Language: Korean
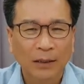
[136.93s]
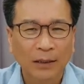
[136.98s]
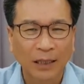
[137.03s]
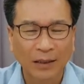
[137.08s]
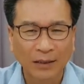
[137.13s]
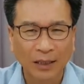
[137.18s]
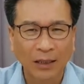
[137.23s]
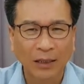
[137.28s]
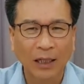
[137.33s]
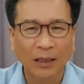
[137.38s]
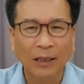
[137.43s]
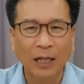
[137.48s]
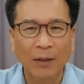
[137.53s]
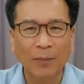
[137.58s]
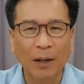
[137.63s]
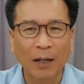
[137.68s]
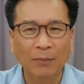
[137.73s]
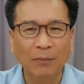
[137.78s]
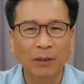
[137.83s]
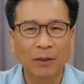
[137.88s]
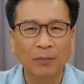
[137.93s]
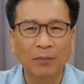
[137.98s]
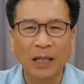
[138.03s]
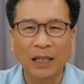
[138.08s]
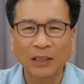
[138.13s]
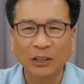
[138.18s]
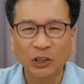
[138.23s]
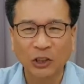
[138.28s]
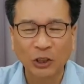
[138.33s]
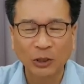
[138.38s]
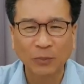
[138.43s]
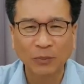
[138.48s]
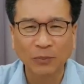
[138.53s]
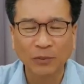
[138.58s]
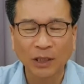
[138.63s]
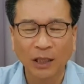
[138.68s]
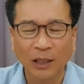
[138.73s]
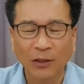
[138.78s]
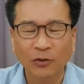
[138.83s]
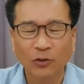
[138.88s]
내 생각, 내 방법, 내
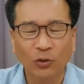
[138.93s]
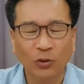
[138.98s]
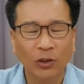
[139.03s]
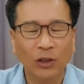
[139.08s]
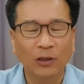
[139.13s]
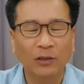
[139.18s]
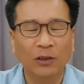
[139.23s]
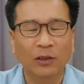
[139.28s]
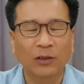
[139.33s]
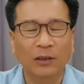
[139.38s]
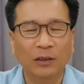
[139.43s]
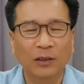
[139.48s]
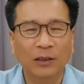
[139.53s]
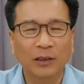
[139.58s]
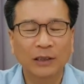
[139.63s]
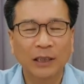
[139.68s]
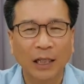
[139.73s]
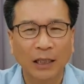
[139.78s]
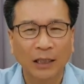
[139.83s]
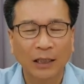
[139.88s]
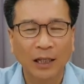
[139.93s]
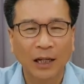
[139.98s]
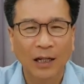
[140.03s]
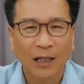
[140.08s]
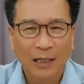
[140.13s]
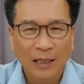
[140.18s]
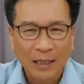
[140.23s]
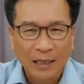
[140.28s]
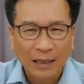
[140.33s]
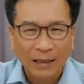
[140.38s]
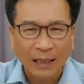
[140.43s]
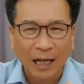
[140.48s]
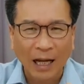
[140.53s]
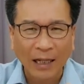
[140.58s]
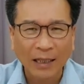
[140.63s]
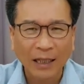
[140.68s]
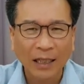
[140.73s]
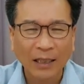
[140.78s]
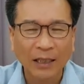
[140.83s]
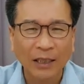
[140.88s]
심장의 소리를 듣는 것이 아니라
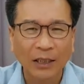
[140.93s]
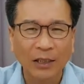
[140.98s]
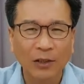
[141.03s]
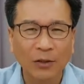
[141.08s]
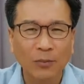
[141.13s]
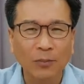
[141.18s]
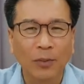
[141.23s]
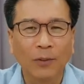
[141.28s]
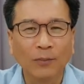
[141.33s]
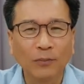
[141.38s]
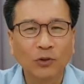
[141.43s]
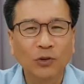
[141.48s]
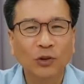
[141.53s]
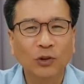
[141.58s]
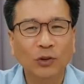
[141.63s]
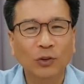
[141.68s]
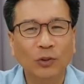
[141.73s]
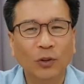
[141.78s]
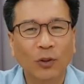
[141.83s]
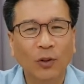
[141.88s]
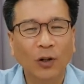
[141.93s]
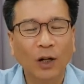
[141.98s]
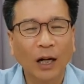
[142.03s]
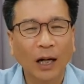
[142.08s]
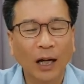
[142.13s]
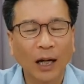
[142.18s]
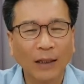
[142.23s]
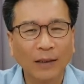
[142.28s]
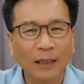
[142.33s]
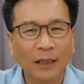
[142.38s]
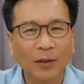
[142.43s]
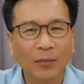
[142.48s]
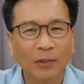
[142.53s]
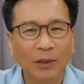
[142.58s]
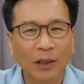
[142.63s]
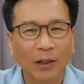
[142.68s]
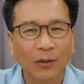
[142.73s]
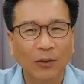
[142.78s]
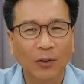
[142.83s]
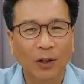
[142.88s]
나의 길을 멈추고
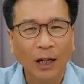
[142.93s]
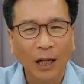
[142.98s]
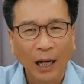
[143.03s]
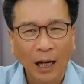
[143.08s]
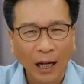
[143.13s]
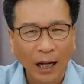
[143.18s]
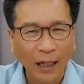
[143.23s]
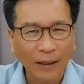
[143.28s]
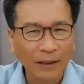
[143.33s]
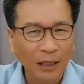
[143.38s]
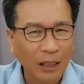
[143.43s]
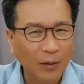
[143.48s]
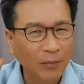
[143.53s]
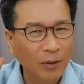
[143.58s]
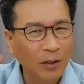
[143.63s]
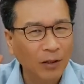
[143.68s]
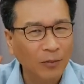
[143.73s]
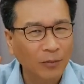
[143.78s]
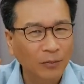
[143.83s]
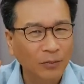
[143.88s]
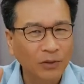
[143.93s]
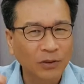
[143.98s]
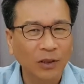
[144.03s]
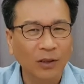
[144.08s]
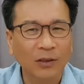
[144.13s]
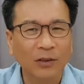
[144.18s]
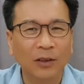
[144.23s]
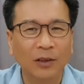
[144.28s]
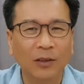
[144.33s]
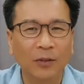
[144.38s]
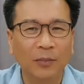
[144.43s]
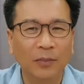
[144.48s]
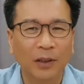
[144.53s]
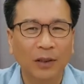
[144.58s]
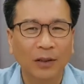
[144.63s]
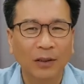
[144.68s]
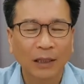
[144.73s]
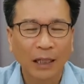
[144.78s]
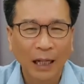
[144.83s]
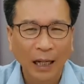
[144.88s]
하나님께로 하나님의 음성
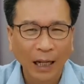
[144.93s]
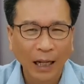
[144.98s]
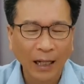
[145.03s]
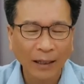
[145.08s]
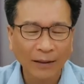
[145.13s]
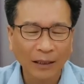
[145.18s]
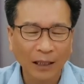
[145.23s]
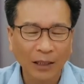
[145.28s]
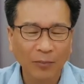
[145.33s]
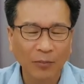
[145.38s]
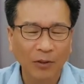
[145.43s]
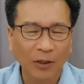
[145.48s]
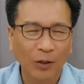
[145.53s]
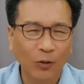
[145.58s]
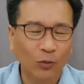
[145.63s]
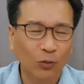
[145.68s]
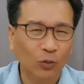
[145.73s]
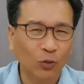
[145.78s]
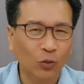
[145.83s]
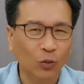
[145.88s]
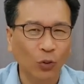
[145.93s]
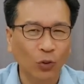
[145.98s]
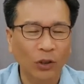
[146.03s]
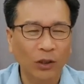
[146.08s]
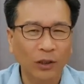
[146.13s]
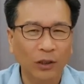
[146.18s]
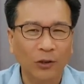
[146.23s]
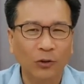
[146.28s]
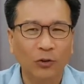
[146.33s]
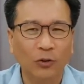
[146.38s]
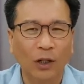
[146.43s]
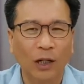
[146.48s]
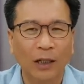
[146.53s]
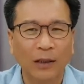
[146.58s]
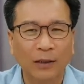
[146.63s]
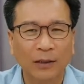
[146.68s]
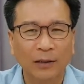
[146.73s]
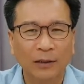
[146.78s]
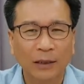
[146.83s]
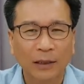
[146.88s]
들으며 하나님께로 돌이킬 줄
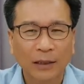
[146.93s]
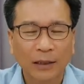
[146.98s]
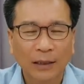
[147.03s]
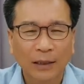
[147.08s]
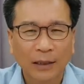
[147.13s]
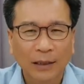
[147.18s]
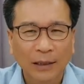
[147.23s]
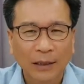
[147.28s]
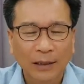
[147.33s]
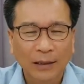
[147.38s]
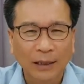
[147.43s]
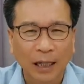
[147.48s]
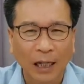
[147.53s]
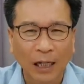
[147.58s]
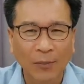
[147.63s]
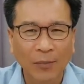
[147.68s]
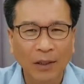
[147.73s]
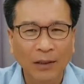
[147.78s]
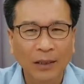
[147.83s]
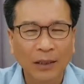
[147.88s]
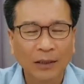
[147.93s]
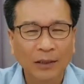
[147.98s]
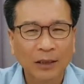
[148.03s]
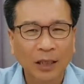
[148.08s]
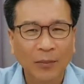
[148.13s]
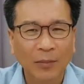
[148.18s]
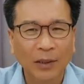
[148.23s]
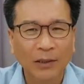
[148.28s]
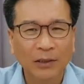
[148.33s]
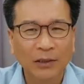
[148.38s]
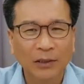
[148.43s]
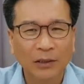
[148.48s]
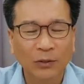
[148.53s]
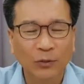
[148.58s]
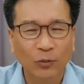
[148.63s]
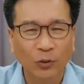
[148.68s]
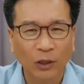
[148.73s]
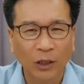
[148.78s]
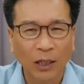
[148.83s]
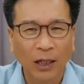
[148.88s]
아는 날마다 샤바시
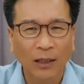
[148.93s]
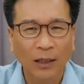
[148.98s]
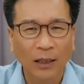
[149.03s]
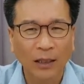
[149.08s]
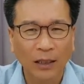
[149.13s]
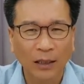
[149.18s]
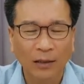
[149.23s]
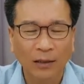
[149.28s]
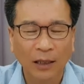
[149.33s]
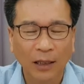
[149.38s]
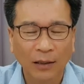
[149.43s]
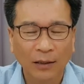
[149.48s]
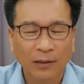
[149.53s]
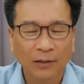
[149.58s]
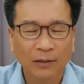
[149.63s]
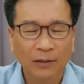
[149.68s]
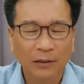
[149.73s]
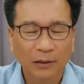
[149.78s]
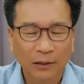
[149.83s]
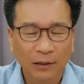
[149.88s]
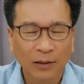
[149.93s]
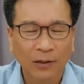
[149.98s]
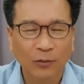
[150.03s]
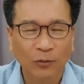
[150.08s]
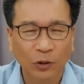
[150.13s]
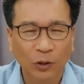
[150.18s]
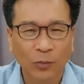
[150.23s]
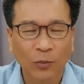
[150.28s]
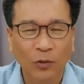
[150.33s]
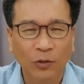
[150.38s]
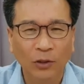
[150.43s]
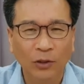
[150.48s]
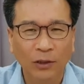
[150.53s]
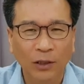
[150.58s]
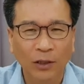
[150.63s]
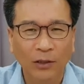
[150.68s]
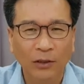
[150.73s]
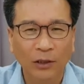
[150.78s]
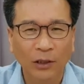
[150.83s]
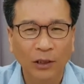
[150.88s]
우리 안에 일어나는 그런 우리 모두
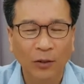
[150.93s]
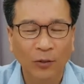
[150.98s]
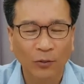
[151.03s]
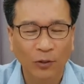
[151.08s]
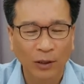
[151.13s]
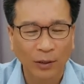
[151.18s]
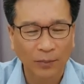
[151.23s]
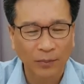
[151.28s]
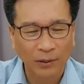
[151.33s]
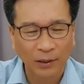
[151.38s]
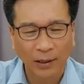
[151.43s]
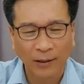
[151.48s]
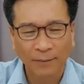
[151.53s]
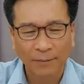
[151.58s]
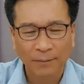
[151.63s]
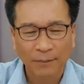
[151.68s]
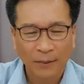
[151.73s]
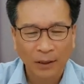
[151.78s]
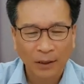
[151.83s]
되어지기를 원합니다.